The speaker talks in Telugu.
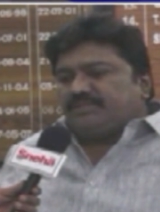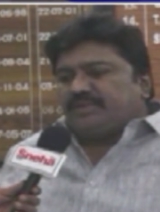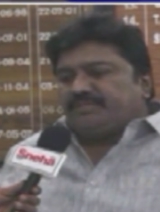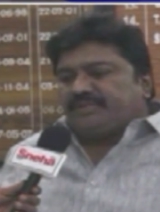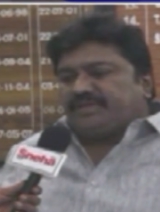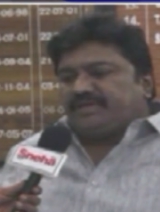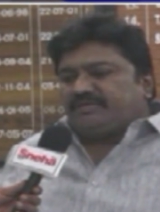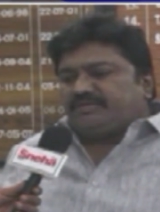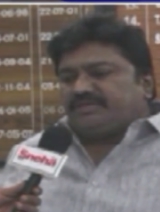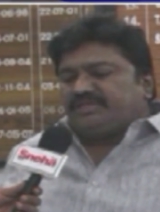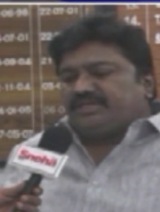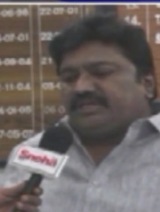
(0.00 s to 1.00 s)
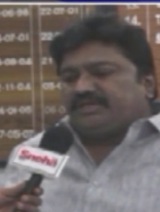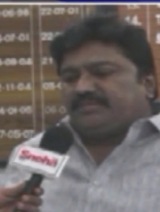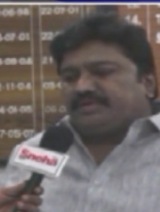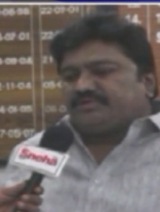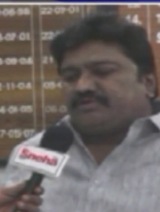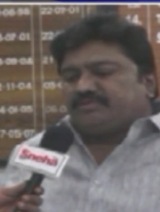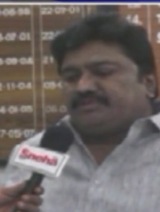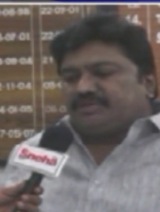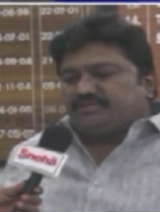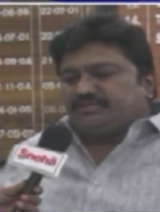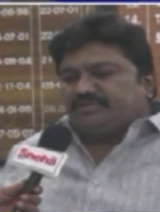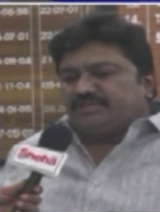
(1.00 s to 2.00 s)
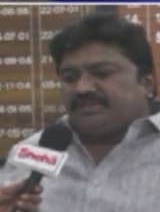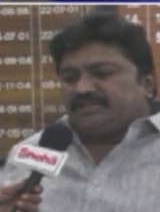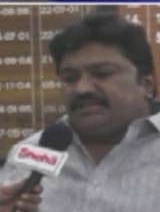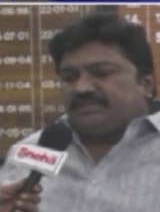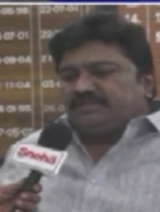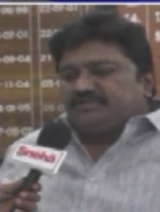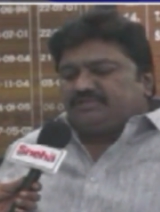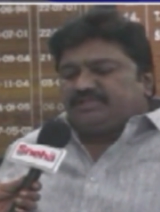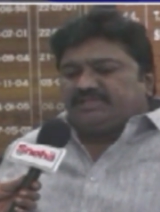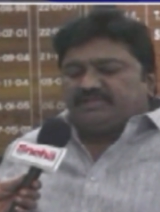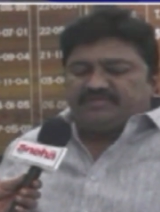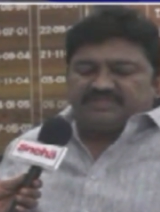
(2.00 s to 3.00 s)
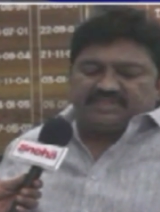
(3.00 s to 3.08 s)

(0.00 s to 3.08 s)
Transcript: డిమాండ్ పెరిగే కొద్దీ పెంచుకోవడం జరుగుతుంది సో దీంట్లో